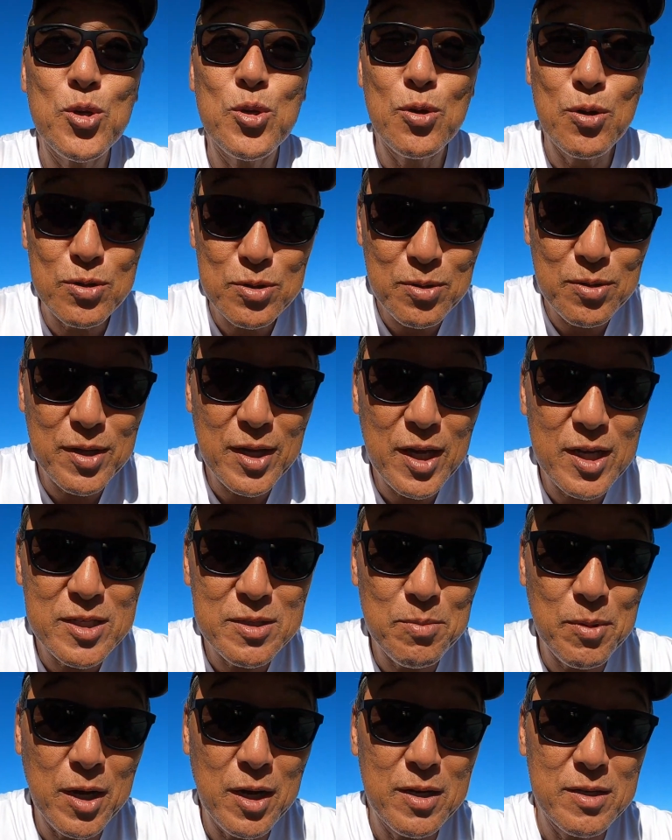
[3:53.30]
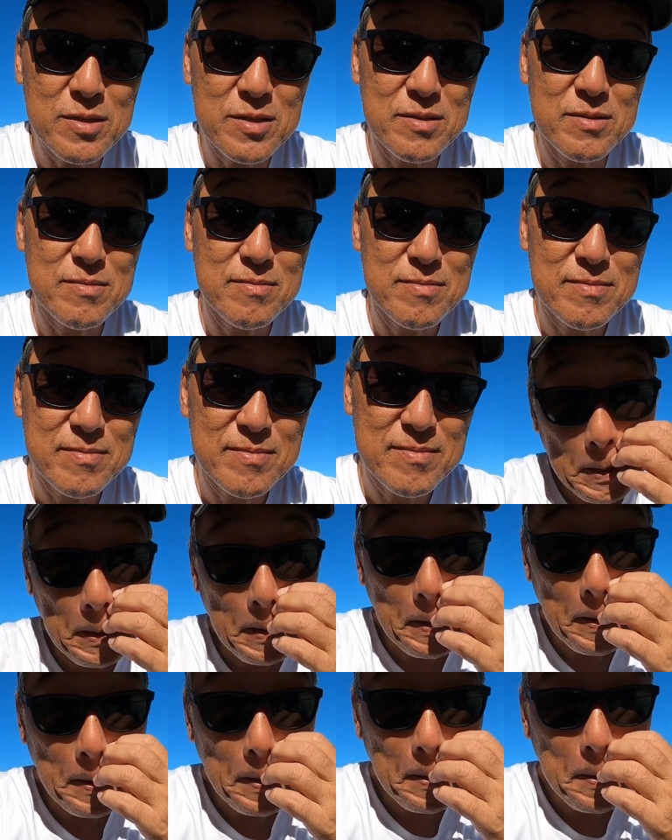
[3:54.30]
よろしくお願いします。
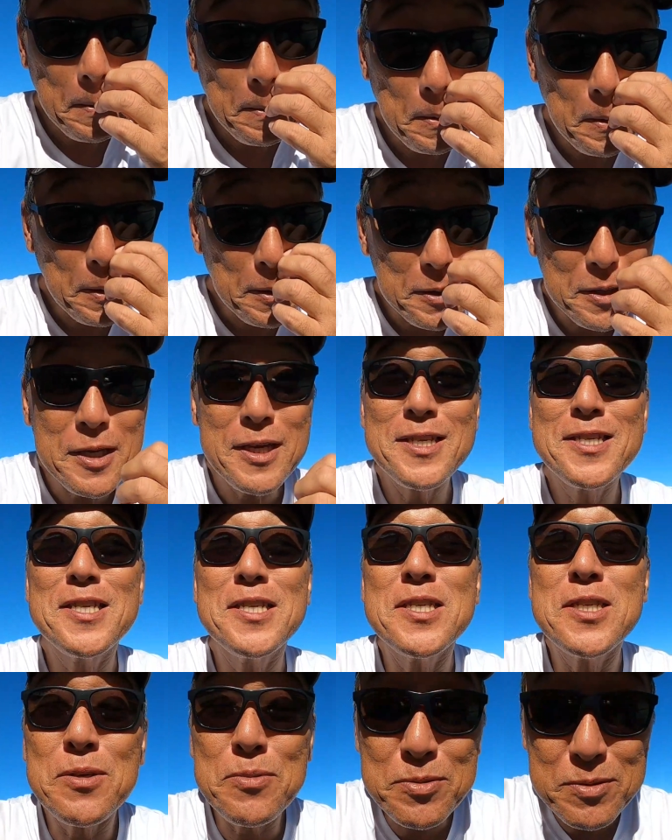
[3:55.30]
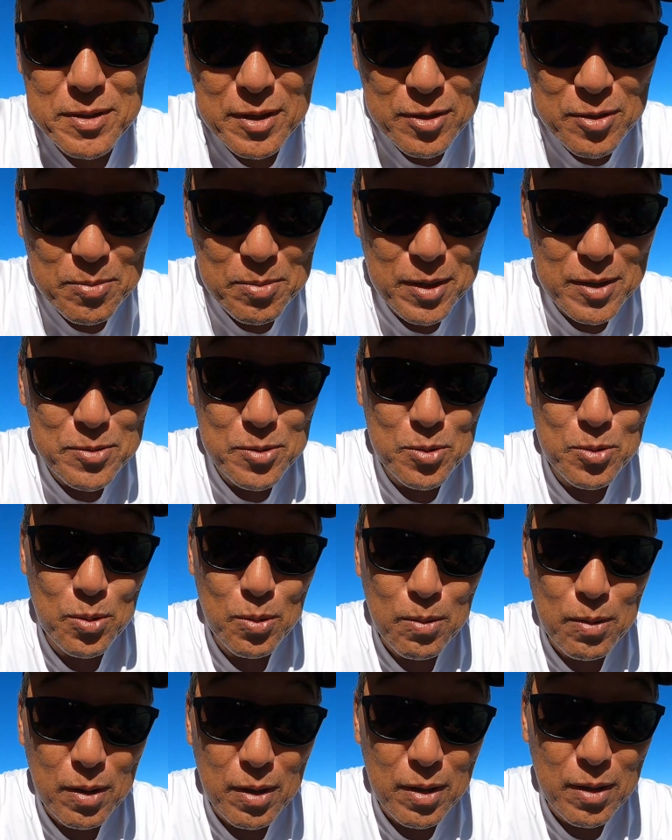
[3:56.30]
これね、1日2日飛ばす、
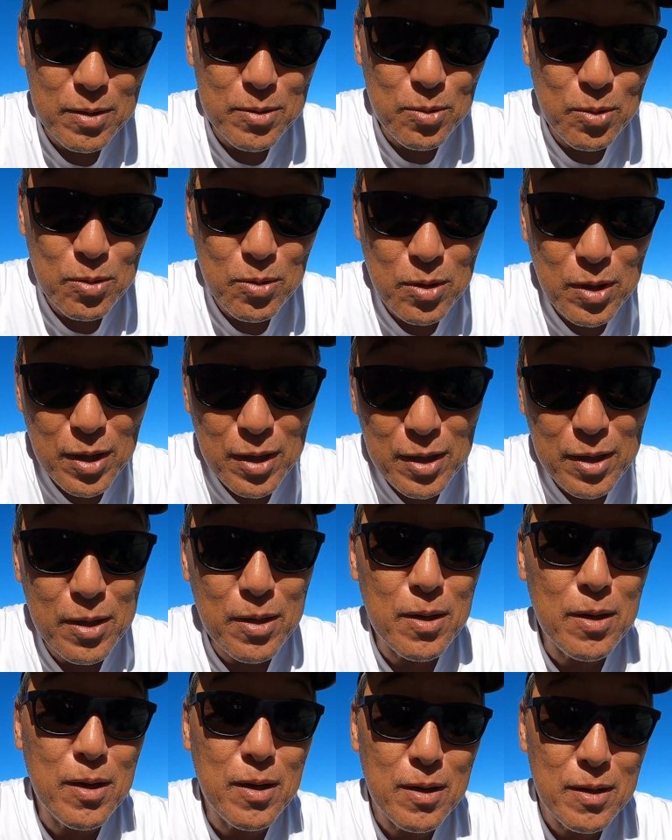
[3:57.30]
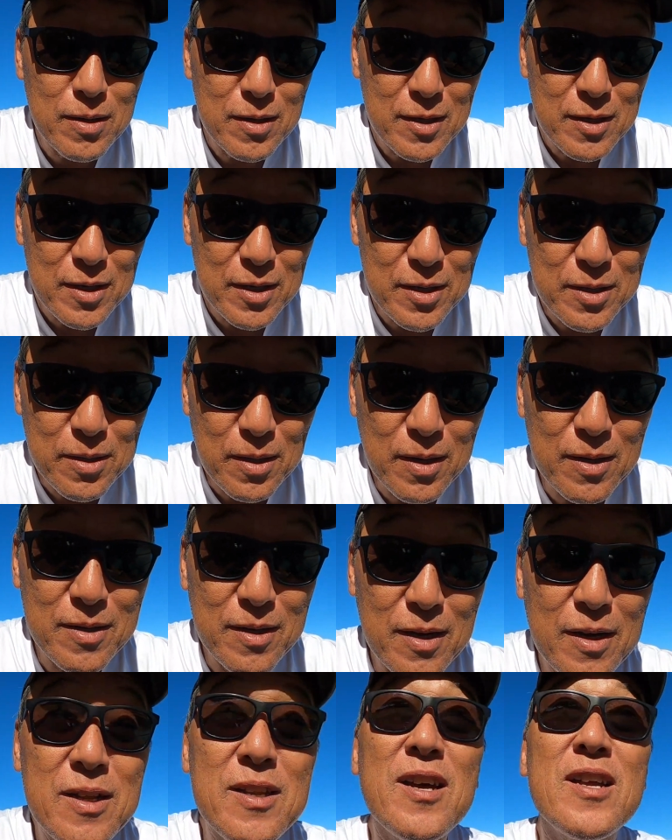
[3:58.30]
どっから、どこら辺から行ったか
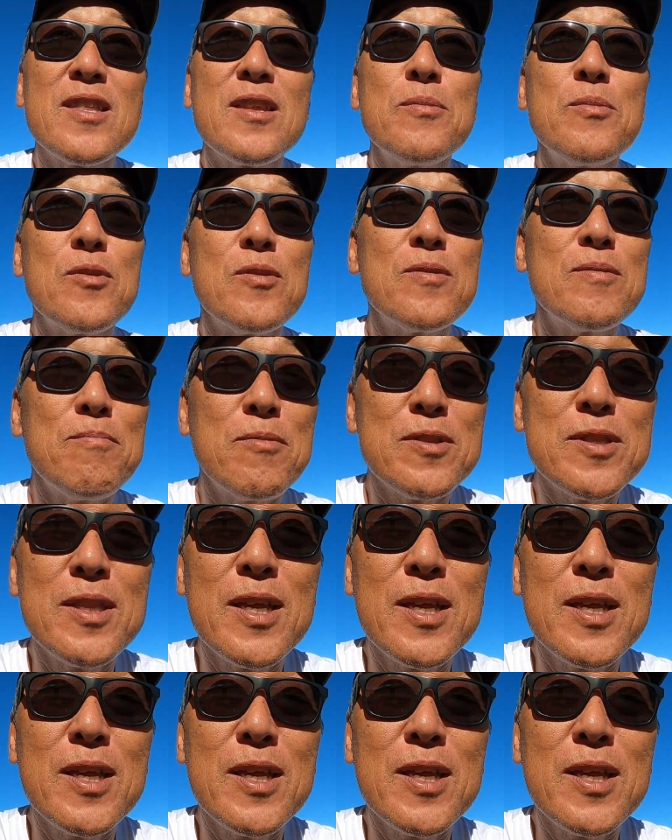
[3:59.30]
ななんてもう、ま